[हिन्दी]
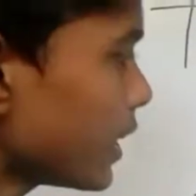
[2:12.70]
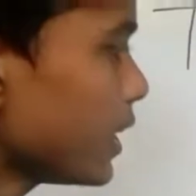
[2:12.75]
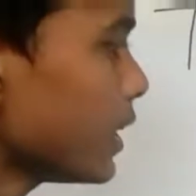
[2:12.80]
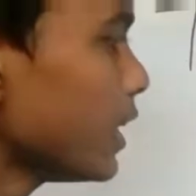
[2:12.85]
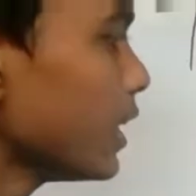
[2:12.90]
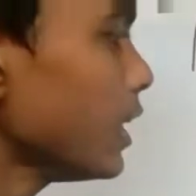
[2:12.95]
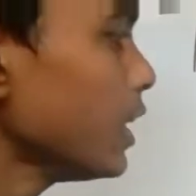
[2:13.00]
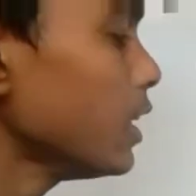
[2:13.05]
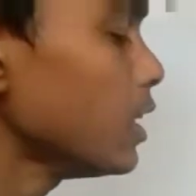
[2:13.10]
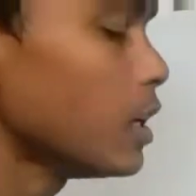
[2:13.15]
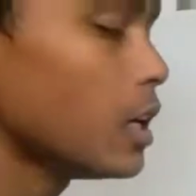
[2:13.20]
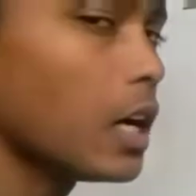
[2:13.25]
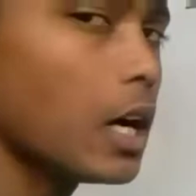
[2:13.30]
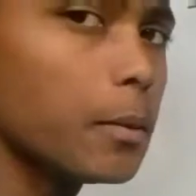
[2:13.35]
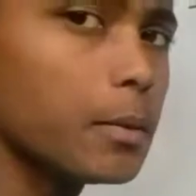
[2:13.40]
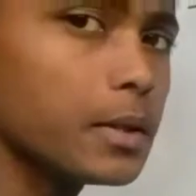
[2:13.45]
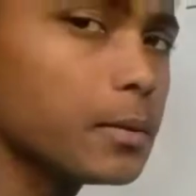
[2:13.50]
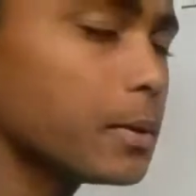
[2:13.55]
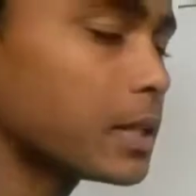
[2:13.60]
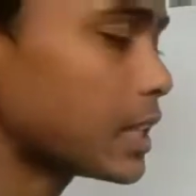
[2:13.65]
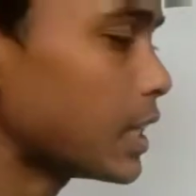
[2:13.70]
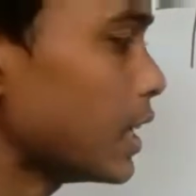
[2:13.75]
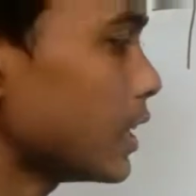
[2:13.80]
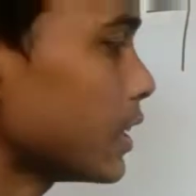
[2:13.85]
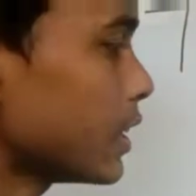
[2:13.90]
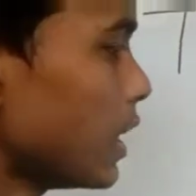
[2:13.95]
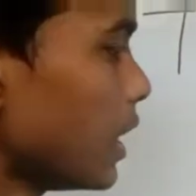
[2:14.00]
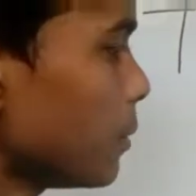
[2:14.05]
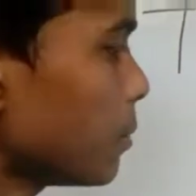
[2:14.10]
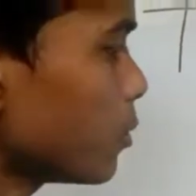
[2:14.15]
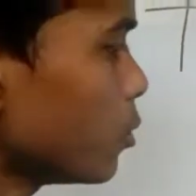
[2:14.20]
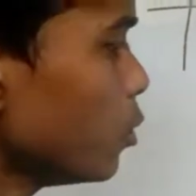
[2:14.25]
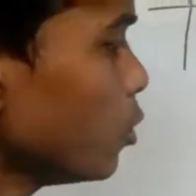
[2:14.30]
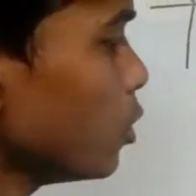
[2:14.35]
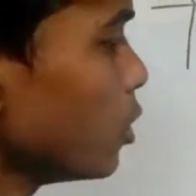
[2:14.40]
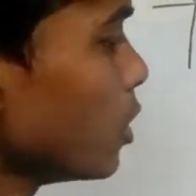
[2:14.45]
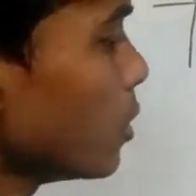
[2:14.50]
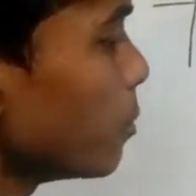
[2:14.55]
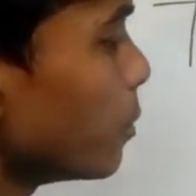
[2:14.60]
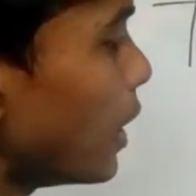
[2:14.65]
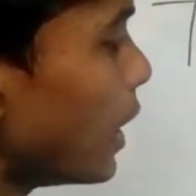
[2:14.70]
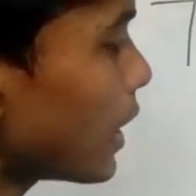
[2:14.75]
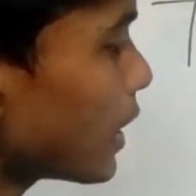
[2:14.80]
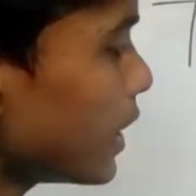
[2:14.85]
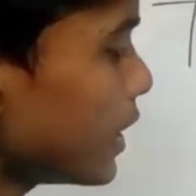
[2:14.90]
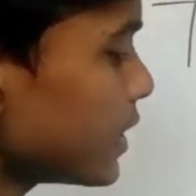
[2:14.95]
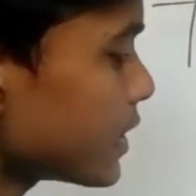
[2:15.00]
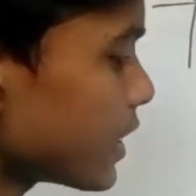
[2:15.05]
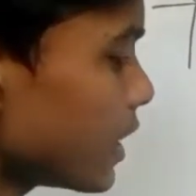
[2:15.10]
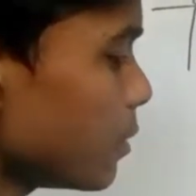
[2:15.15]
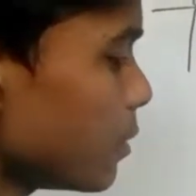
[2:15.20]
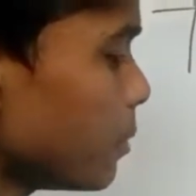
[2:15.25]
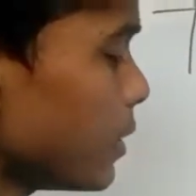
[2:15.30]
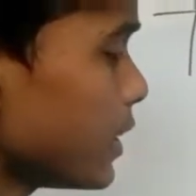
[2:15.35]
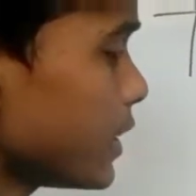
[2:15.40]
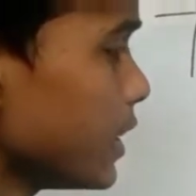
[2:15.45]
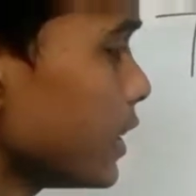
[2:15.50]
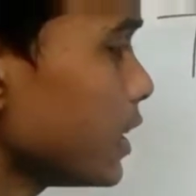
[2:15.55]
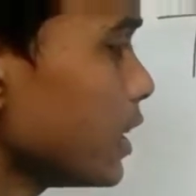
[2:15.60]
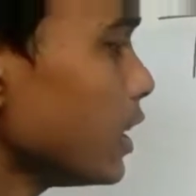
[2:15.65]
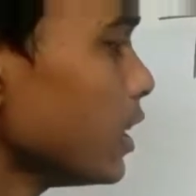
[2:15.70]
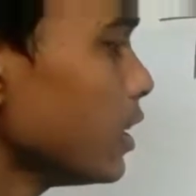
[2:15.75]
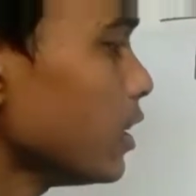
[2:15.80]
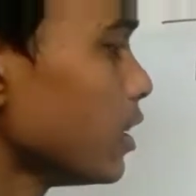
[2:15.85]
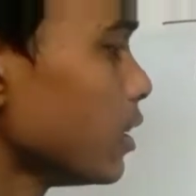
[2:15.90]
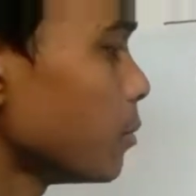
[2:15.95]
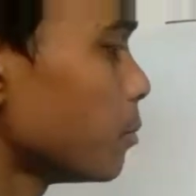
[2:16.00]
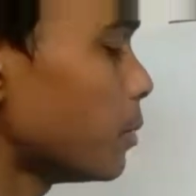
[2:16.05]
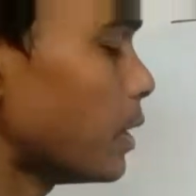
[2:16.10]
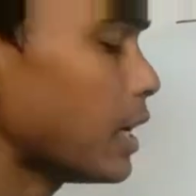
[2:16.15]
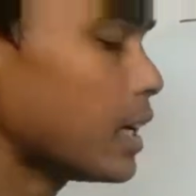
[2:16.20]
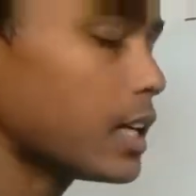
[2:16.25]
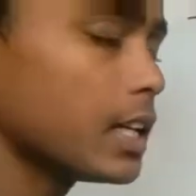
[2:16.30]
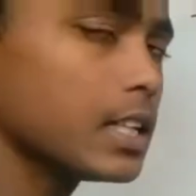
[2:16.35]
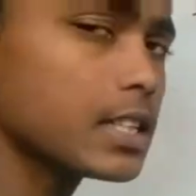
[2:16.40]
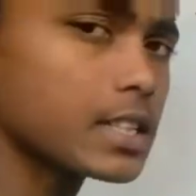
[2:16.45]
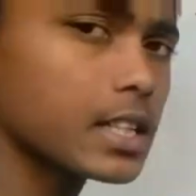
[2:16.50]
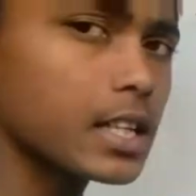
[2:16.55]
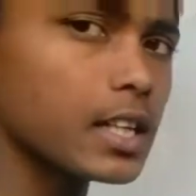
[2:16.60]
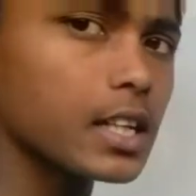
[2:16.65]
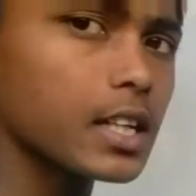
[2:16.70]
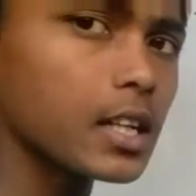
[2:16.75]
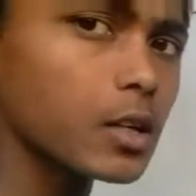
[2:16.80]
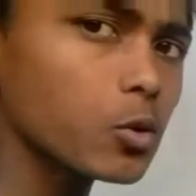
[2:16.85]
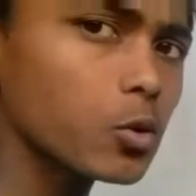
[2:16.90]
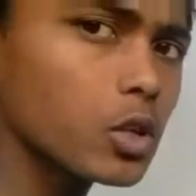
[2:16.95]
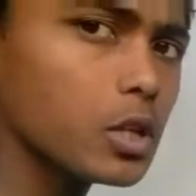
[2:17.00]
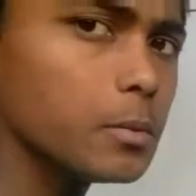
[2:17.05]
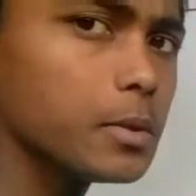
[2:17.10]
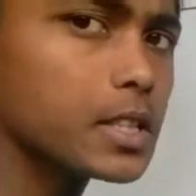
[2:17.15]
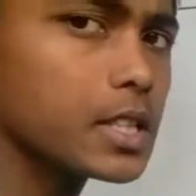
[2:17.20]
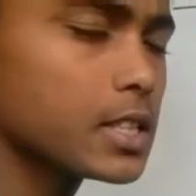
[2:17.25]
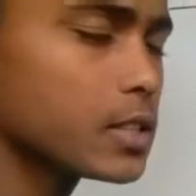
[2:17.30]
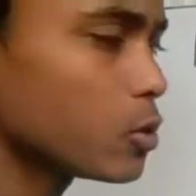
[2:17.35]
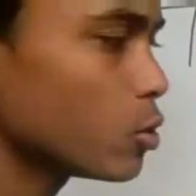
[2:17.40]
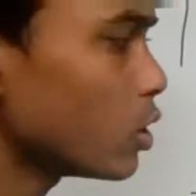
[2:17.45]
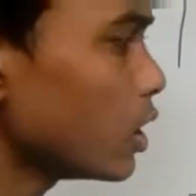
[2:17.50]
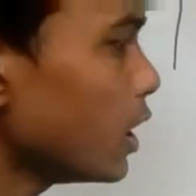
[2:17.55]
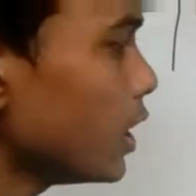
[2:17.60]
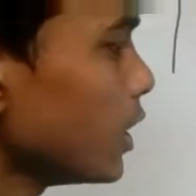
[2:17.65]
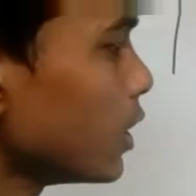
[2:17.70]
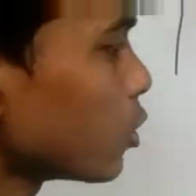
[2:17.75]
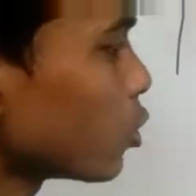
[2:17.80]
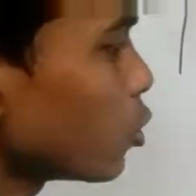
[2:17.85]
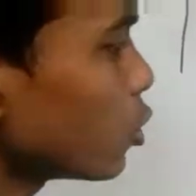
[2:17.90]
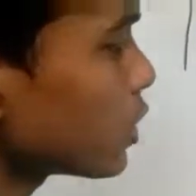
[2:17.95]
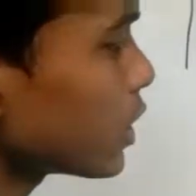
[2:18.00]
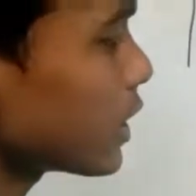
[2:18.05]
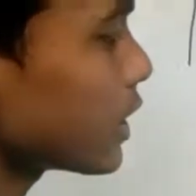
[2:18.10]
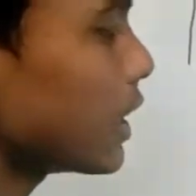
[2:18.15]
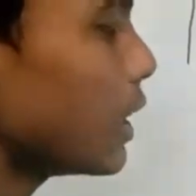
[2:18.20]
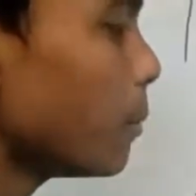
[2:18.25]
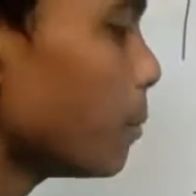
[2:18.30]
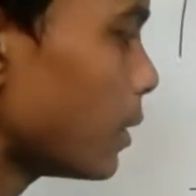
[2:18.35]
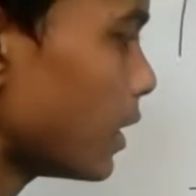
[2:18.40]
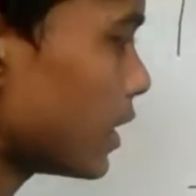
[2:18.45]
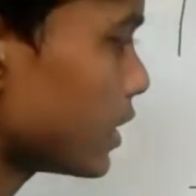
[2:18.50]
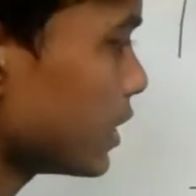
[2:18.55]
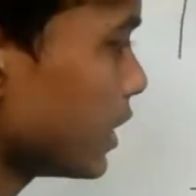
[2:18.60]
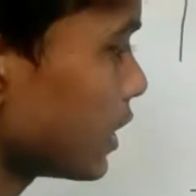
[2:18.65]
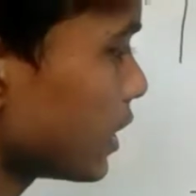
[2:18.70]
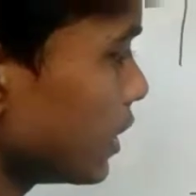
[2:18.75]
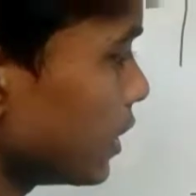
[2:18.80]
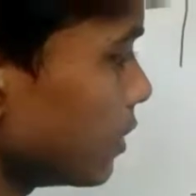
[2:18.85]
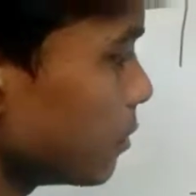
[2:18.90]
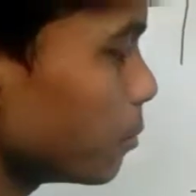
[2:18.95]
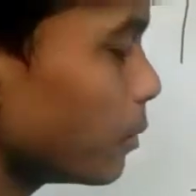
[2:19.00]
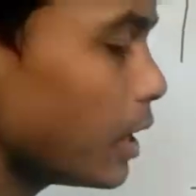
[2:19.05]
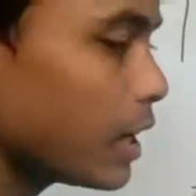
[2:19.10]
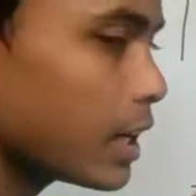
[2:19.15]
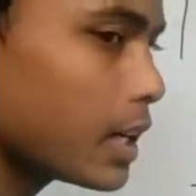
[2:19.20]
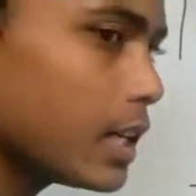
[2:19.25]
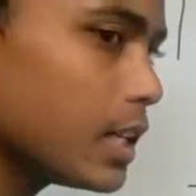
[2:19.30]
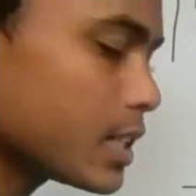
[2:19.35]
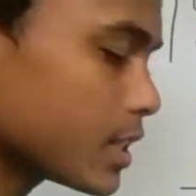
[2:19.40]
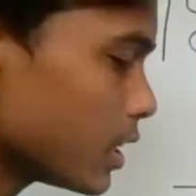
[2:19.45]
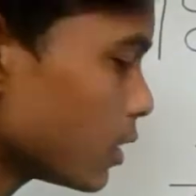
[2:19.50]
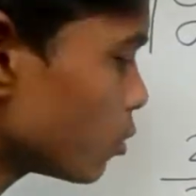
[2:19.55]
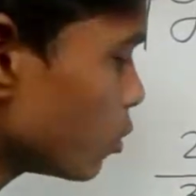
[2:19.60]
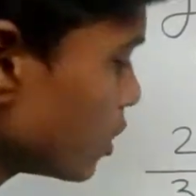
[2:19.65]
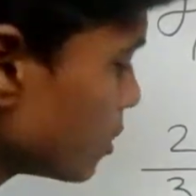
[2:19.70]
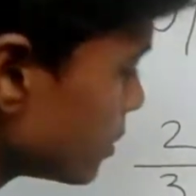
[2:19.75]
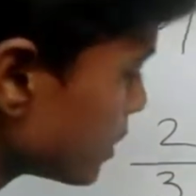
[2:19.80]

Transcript: करना है अभी बताया था आपको भाग का निशान पलटेगा भाग का निशान अगर गुड़े में चेंज होगा तो संख्या पलट जाएगी भाग का निशान गुड़े